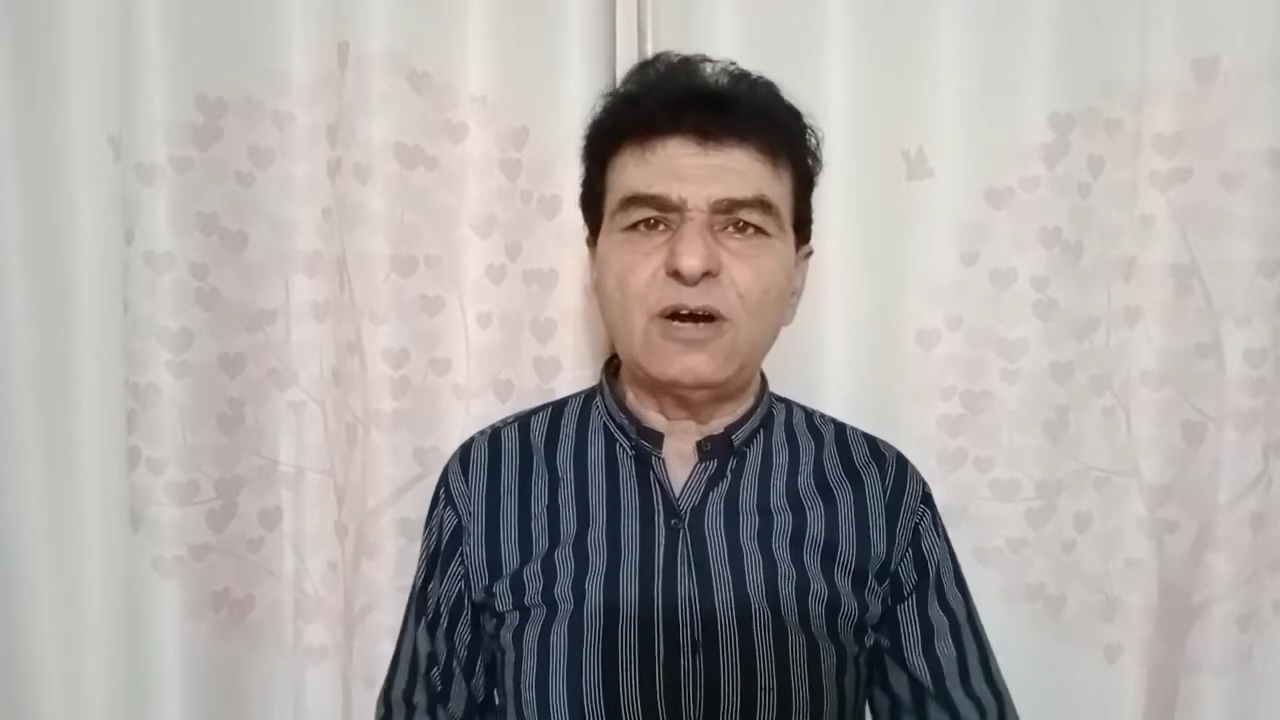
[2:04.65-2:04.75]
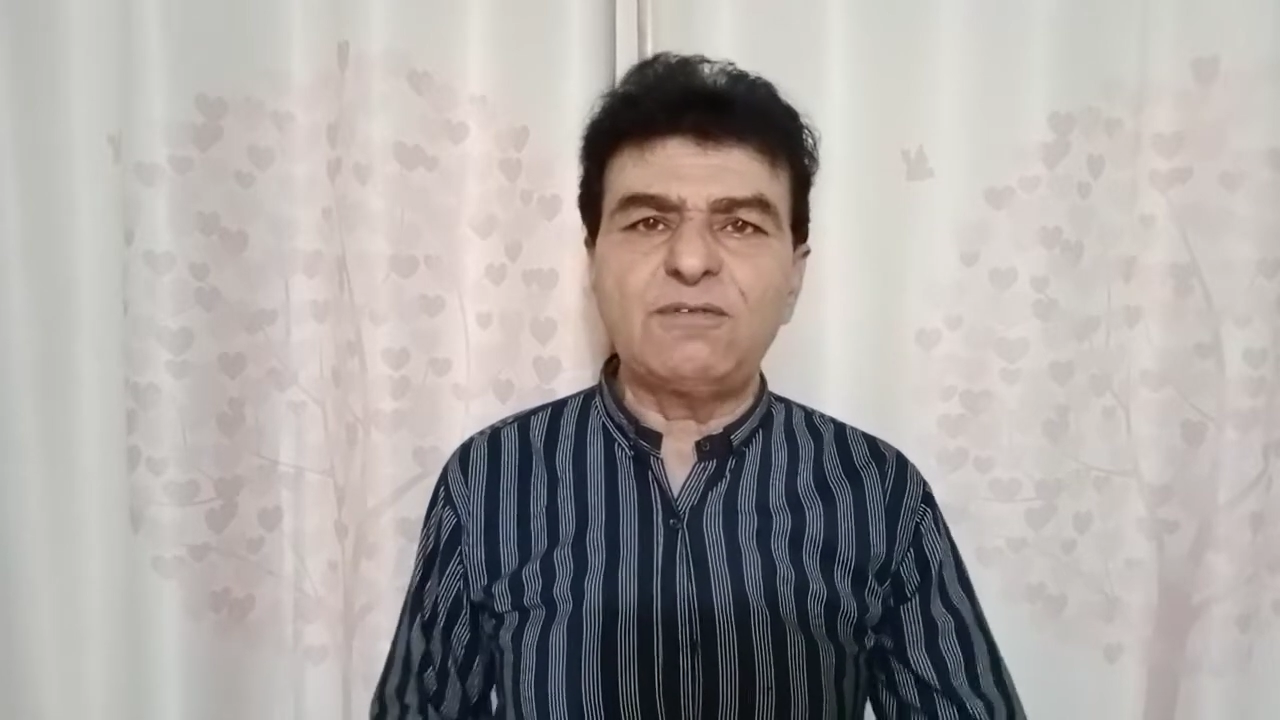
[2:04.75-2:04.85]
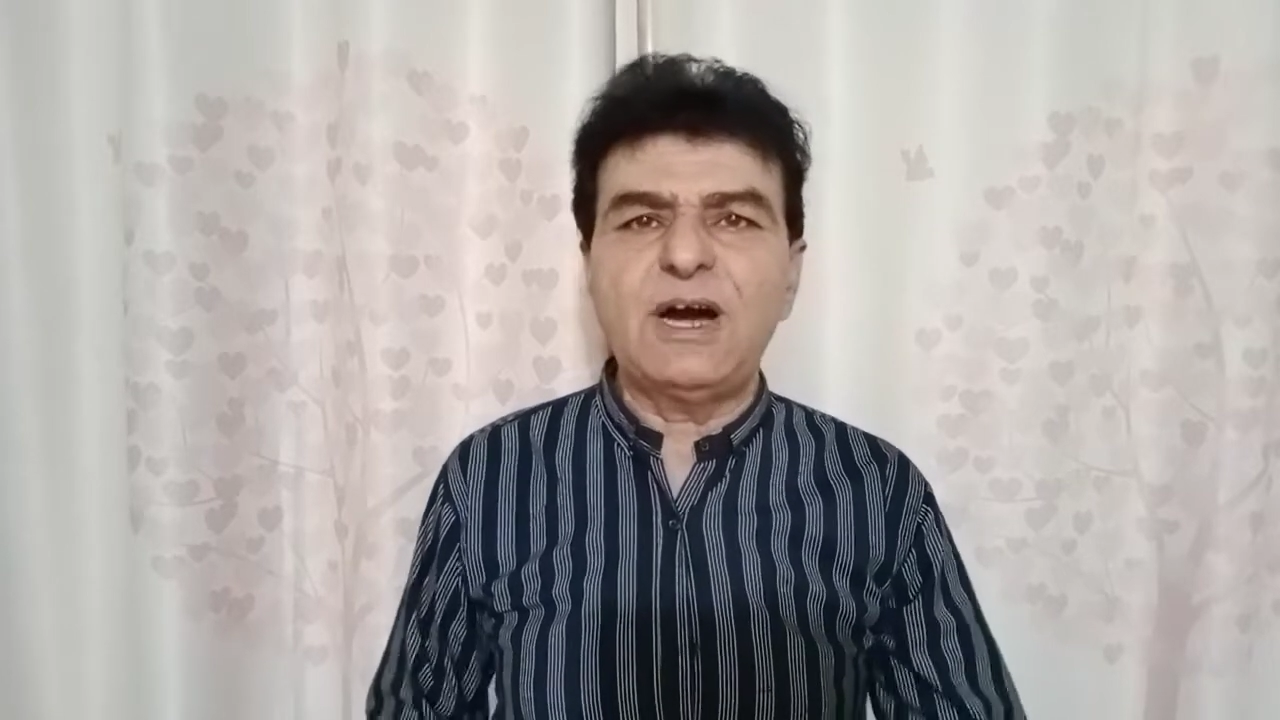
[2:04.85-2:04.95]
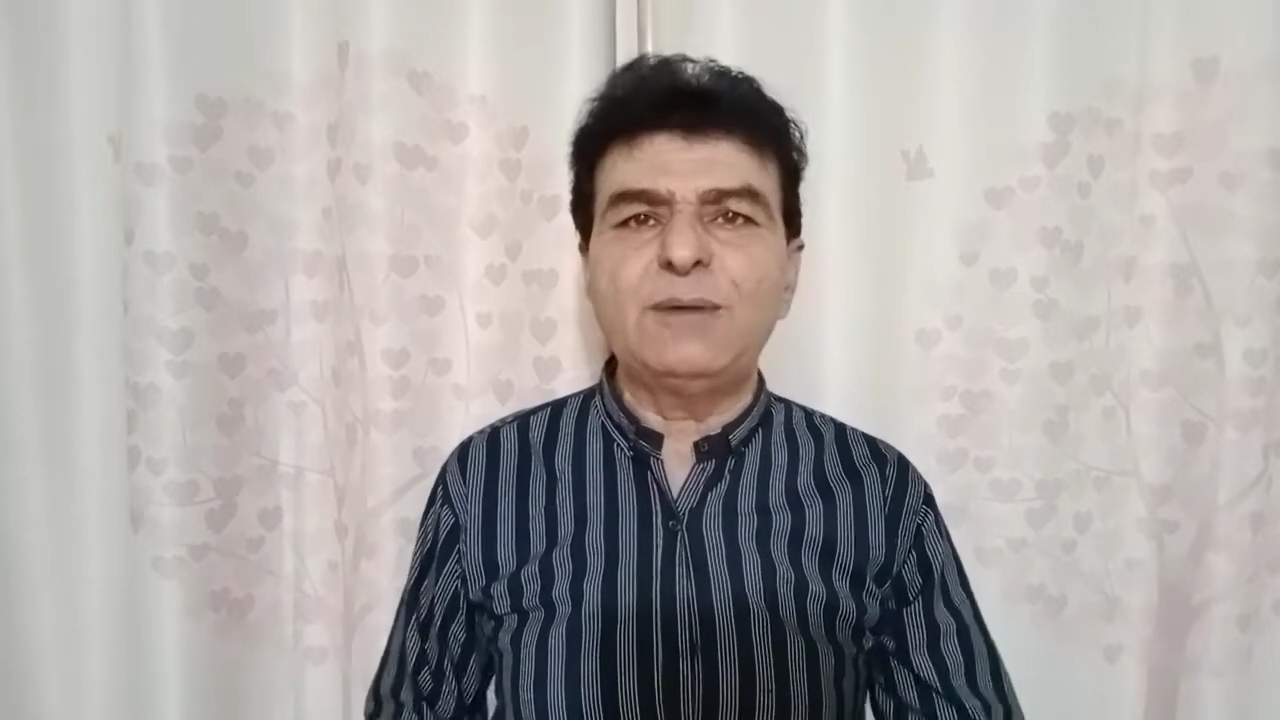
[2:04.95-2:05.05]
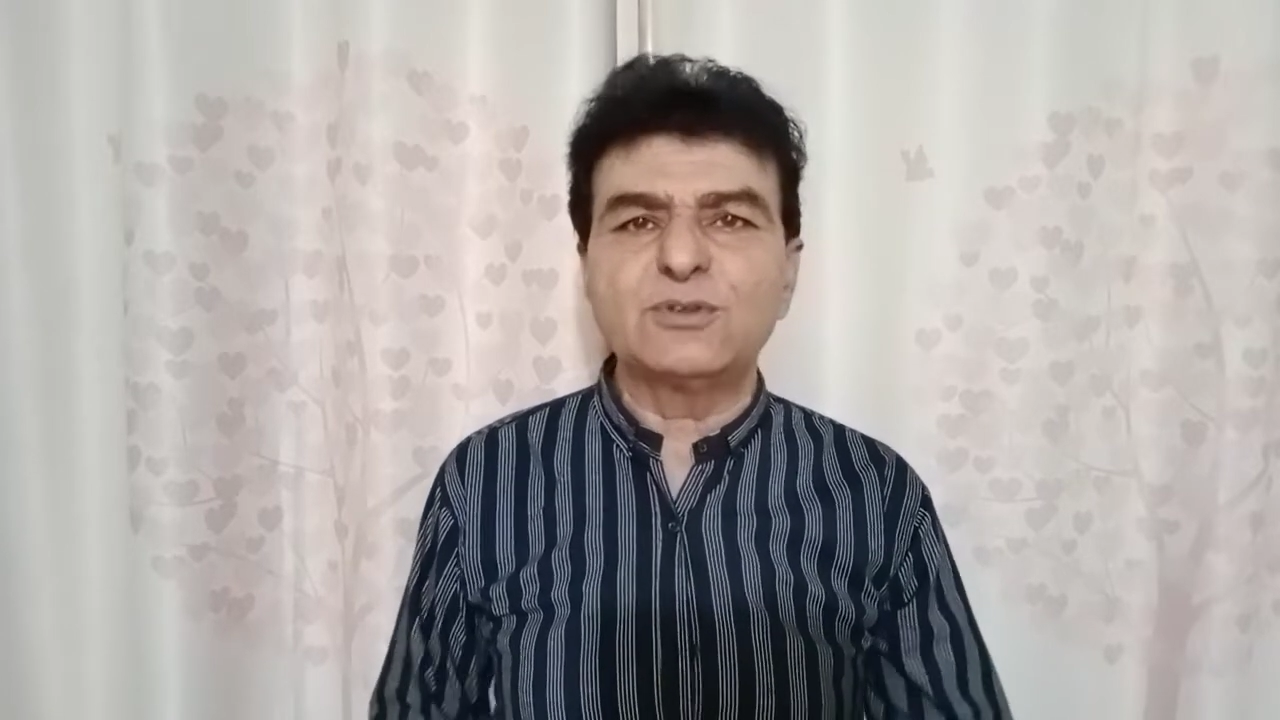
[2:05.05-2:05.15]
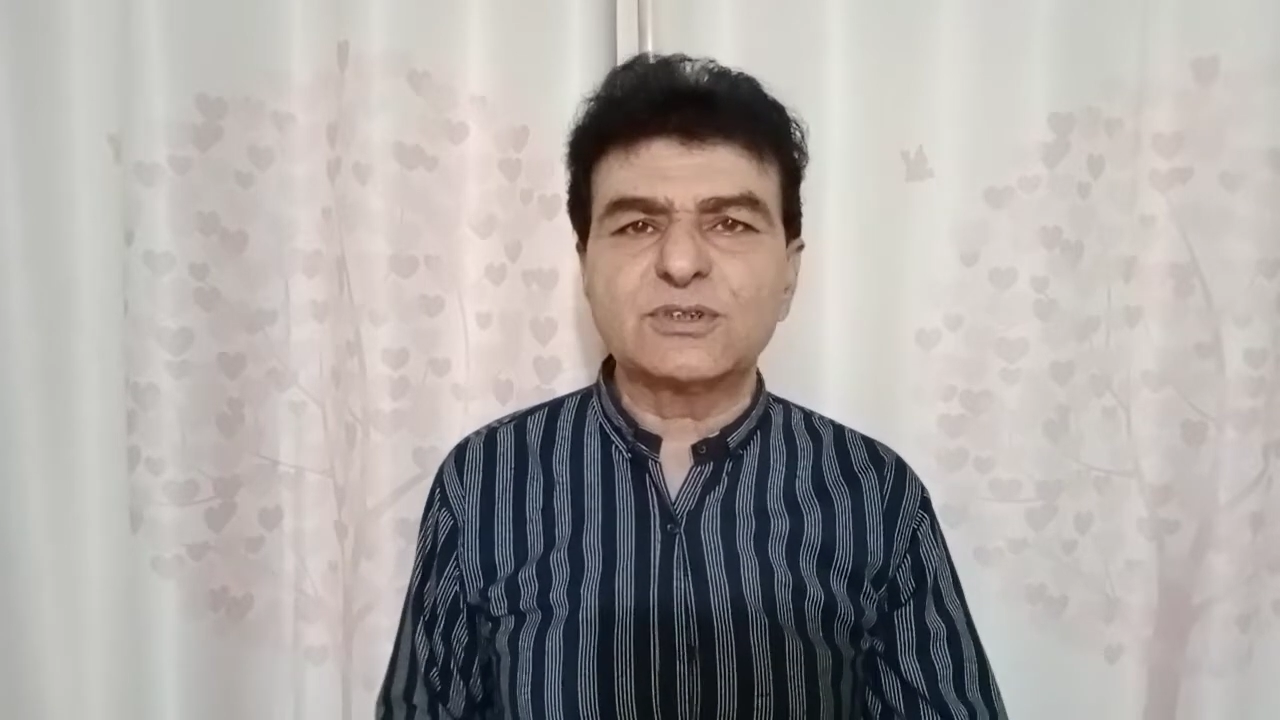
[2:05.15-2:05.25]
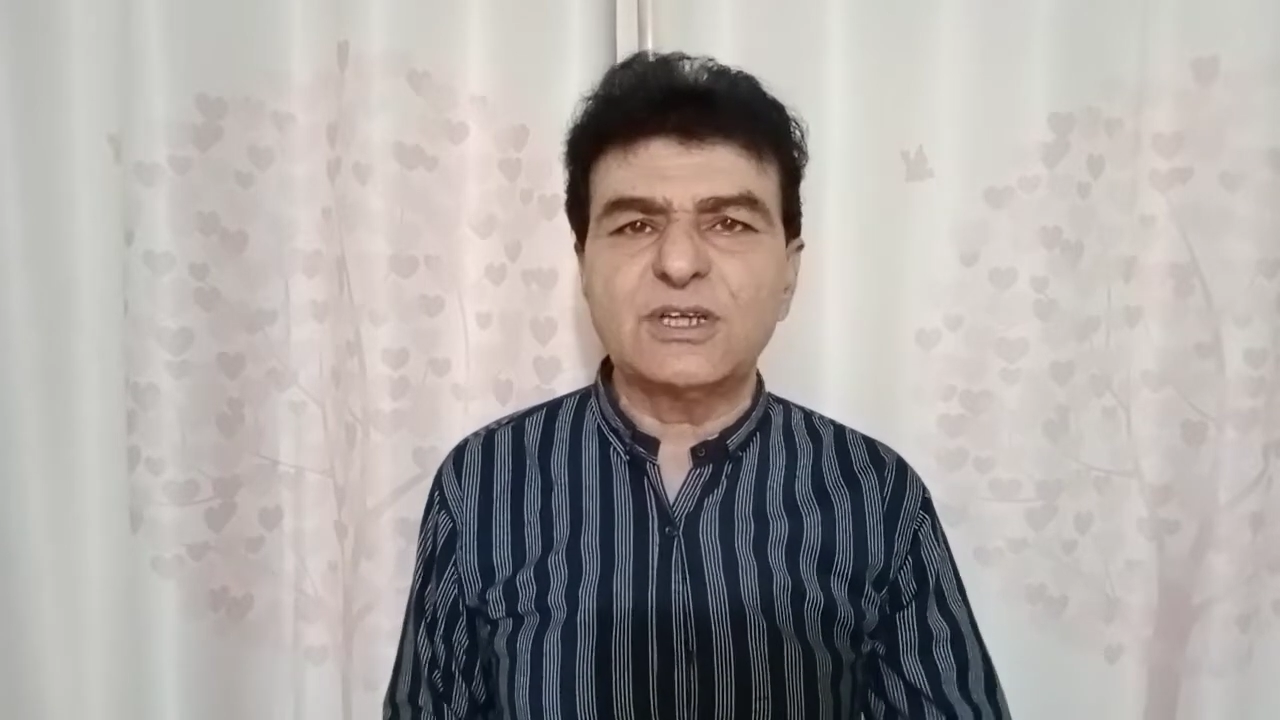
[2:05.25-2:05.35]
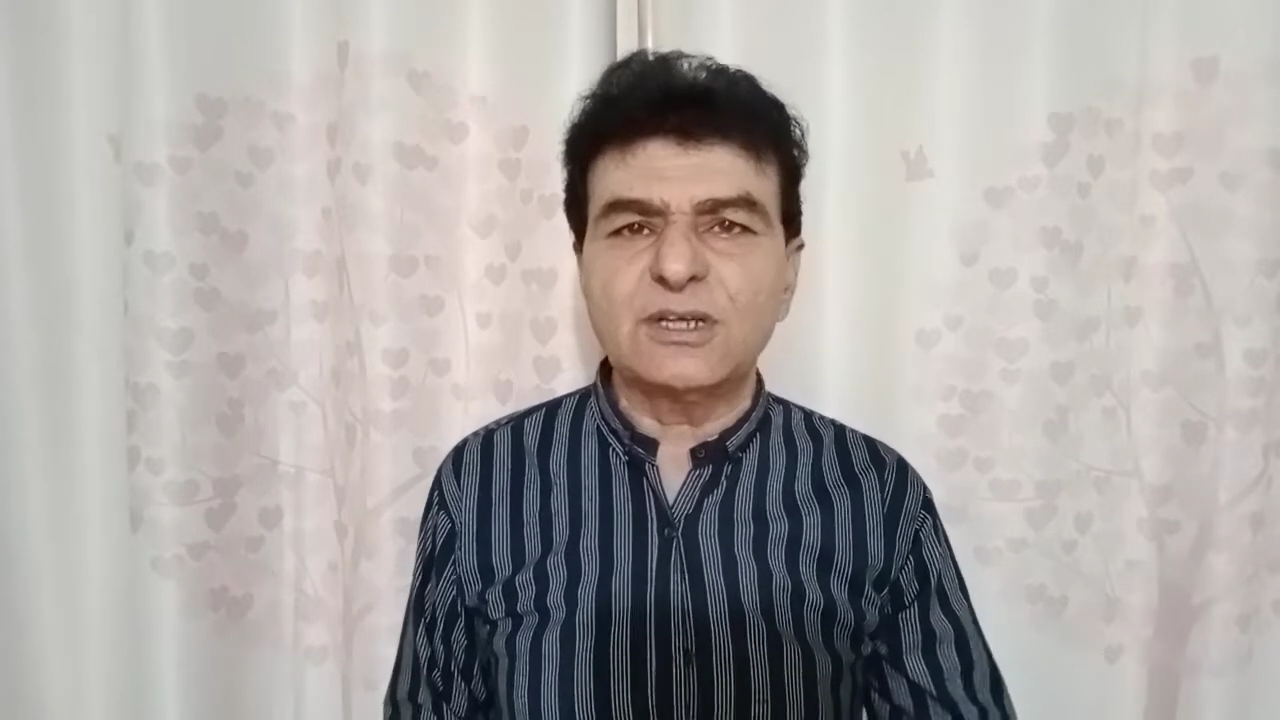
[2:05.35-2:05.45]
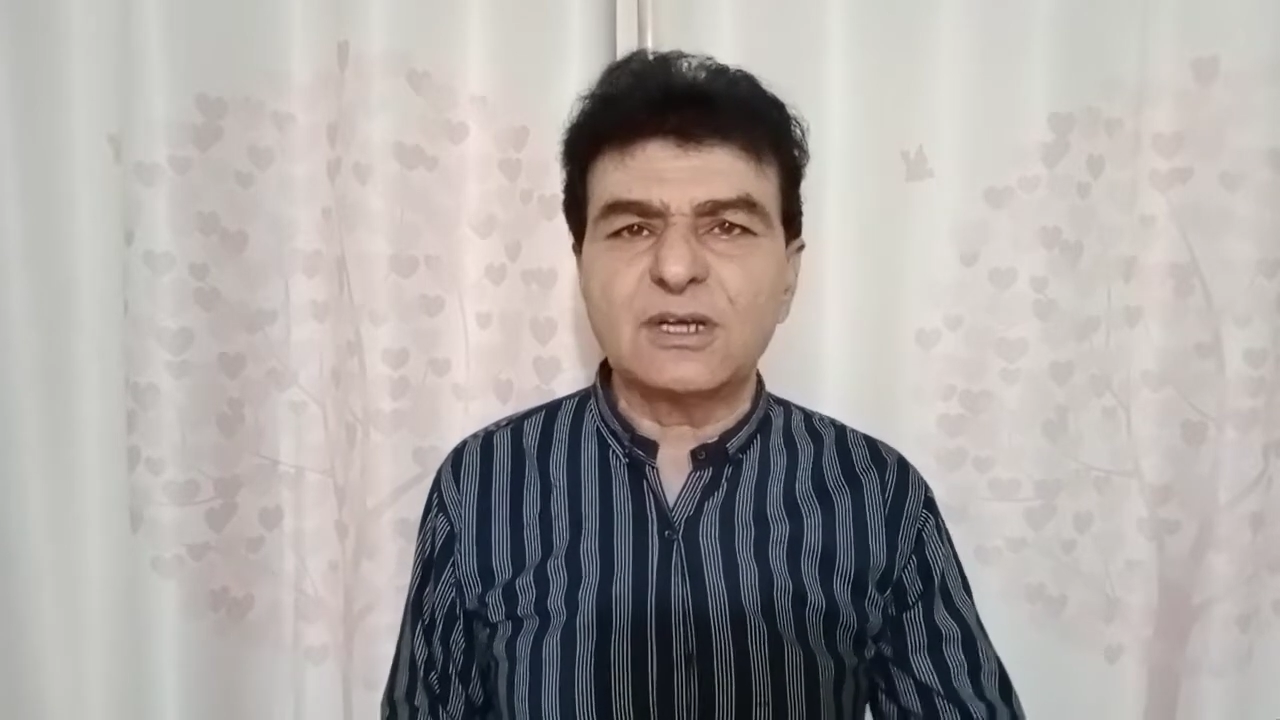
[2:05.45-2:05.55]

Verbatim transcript: अवाम उसके